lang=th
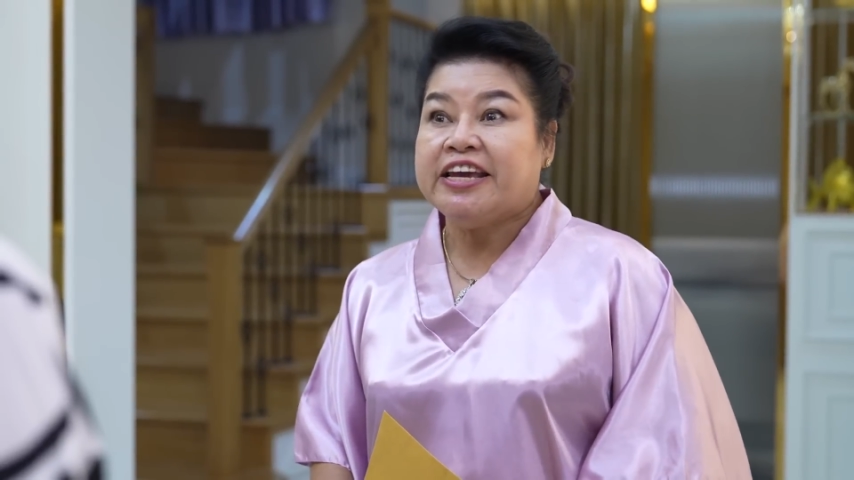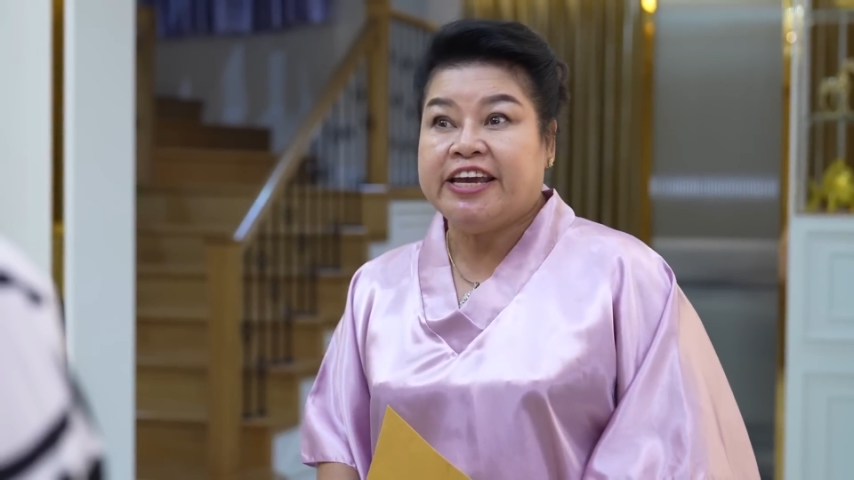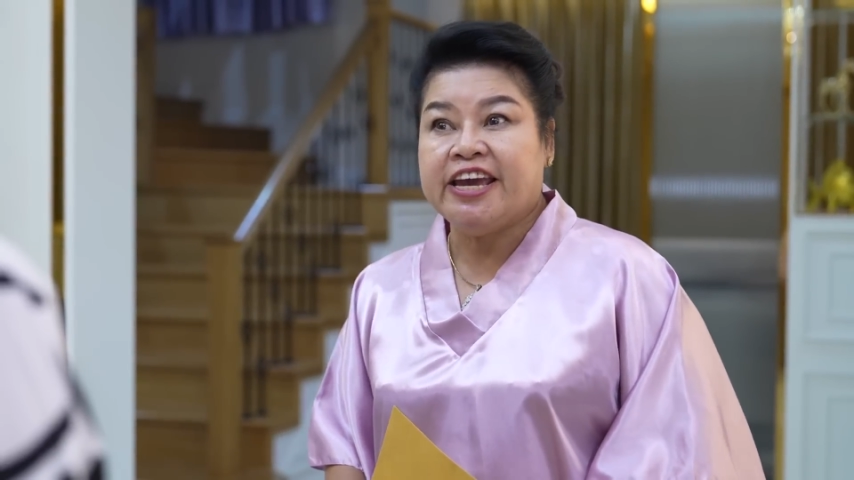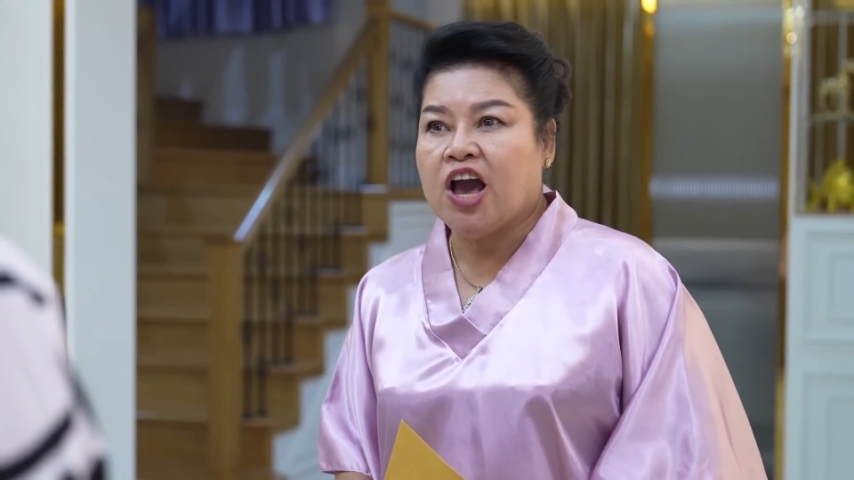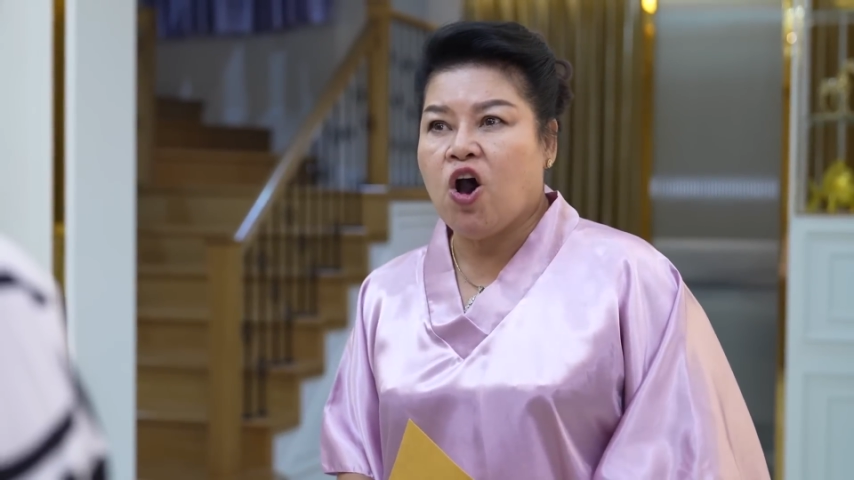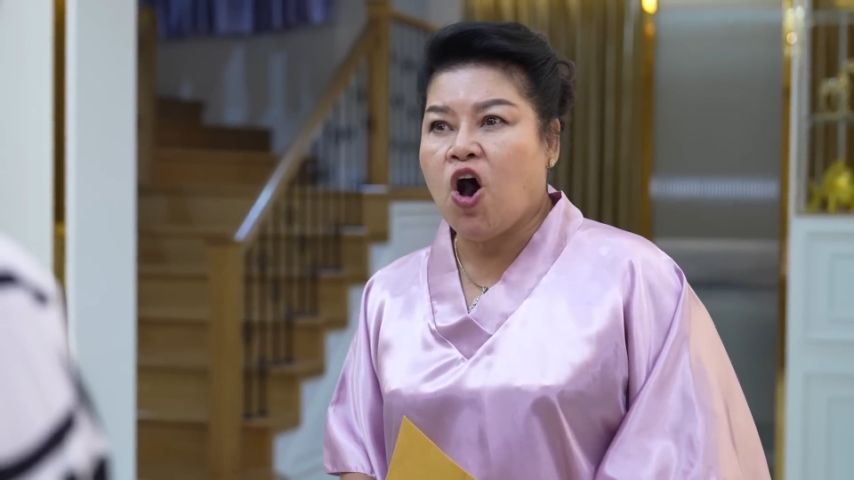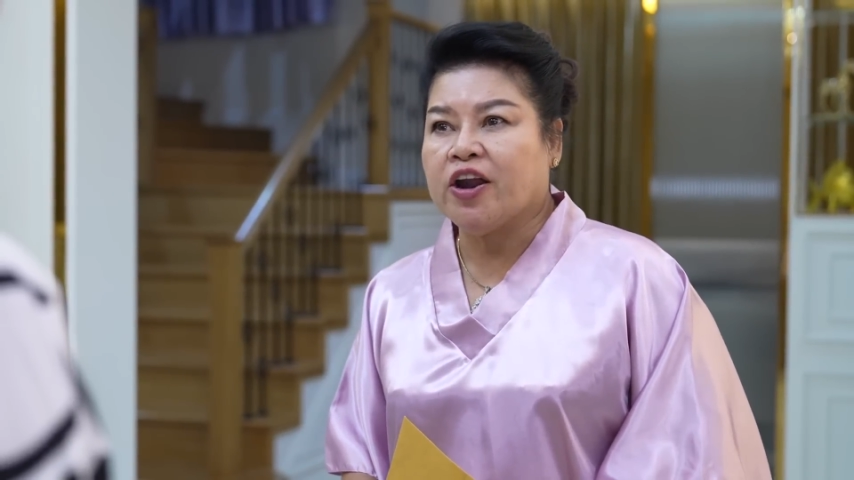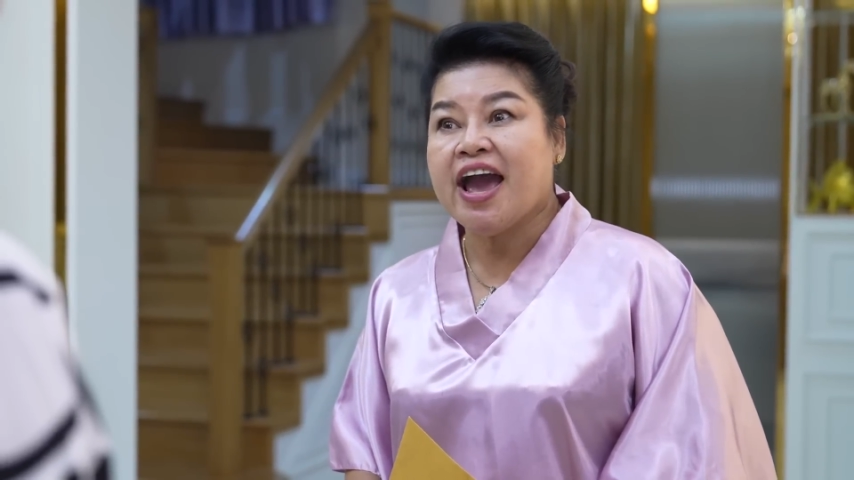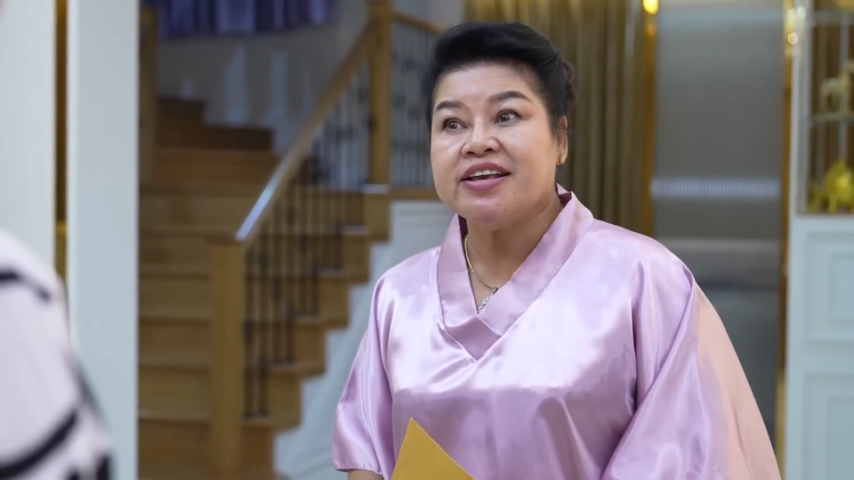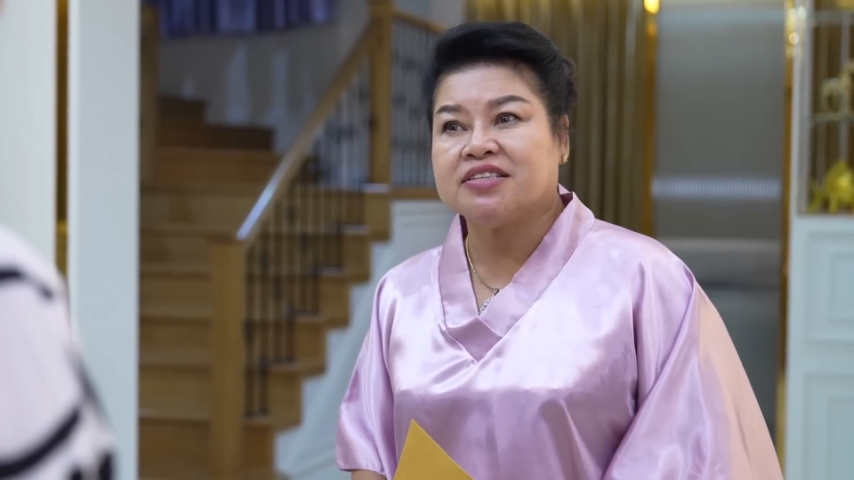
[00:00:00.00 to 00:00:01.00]
เคลียร์ออก
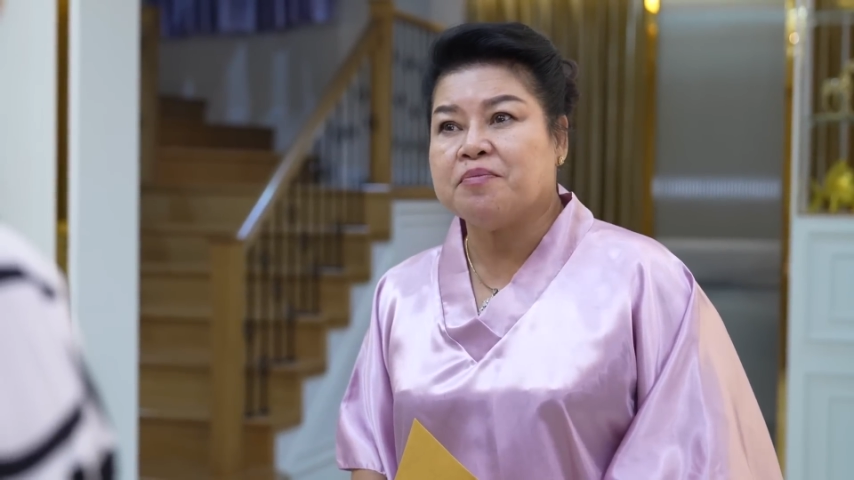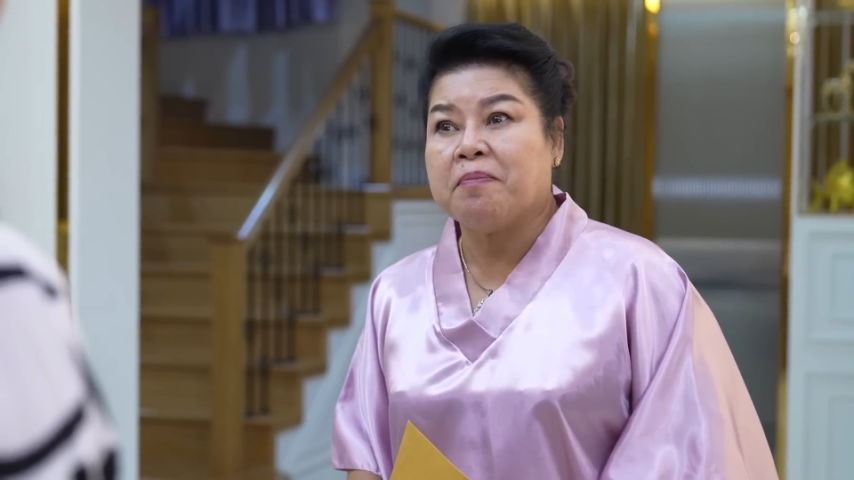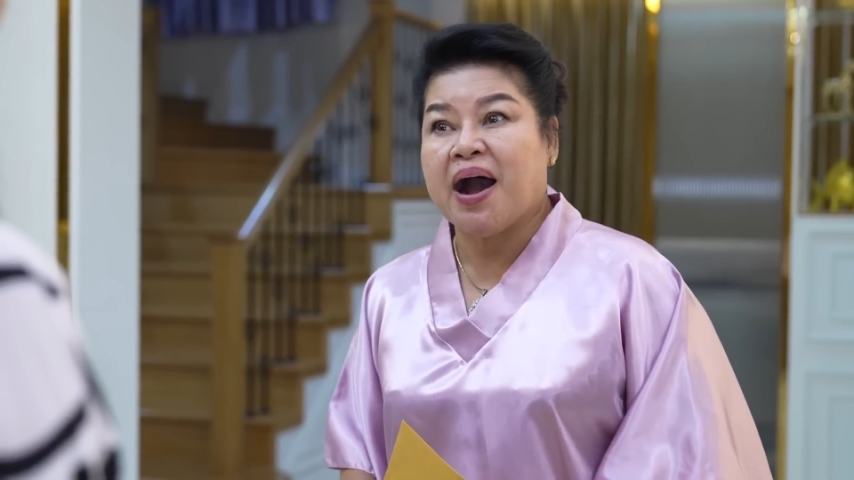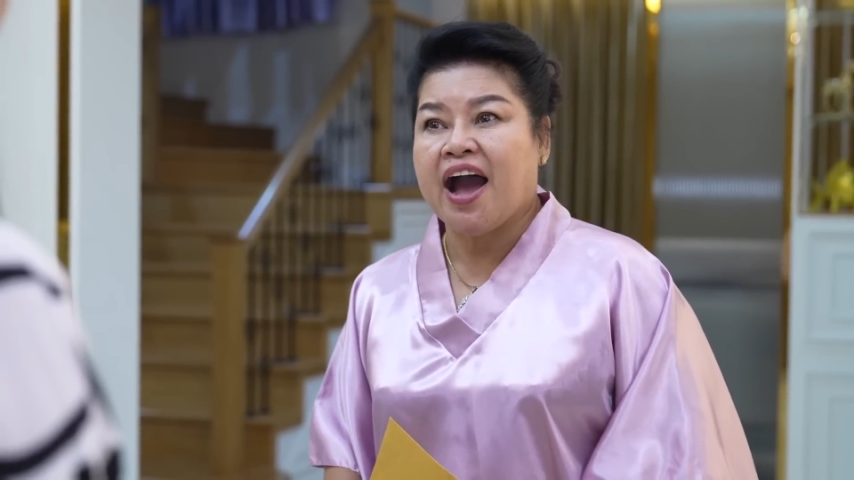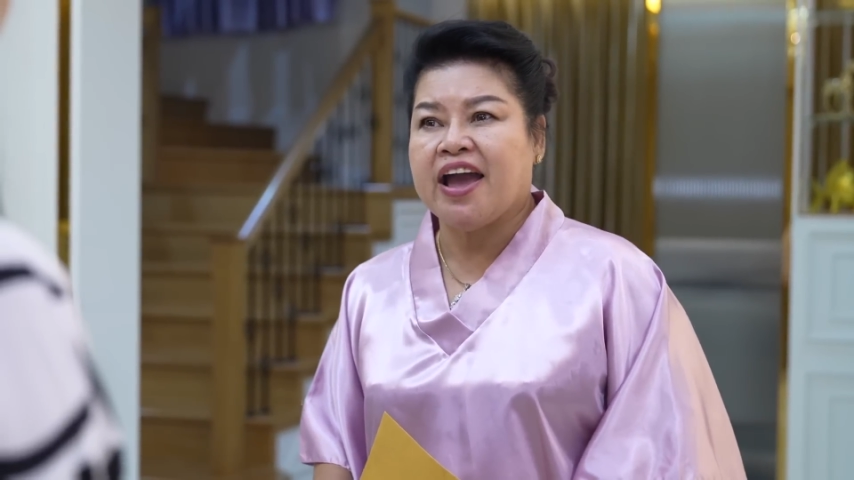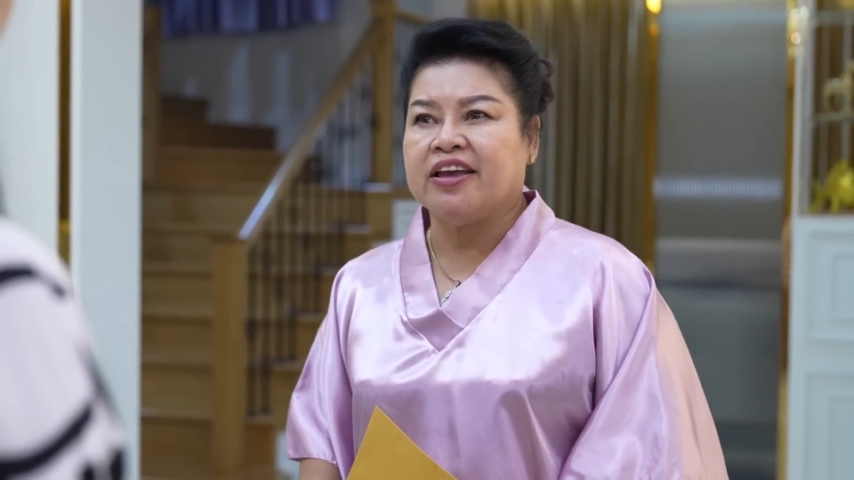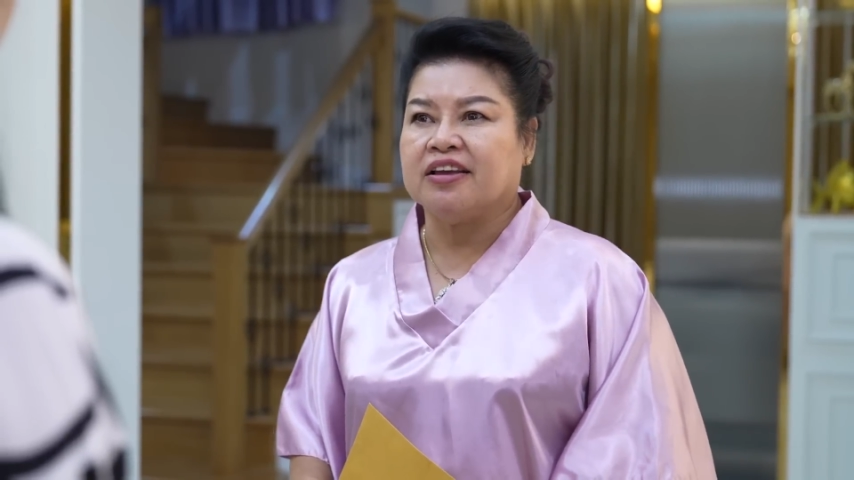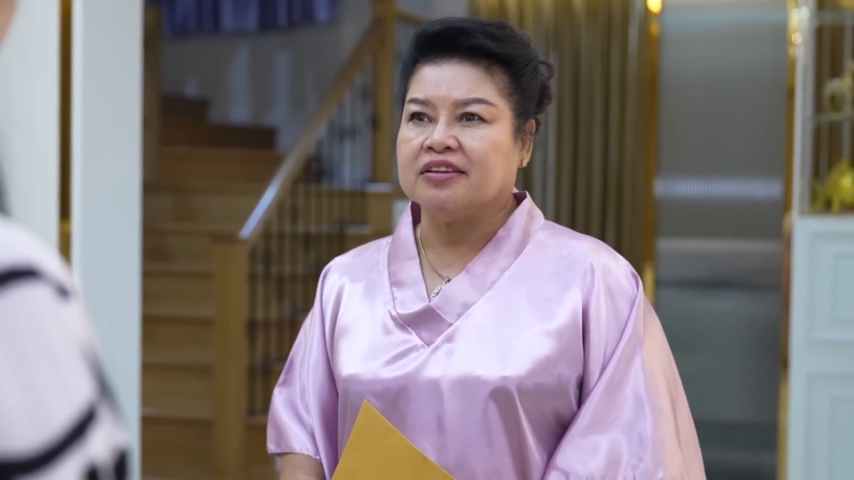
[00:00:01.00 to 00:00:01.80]
ได้สบาย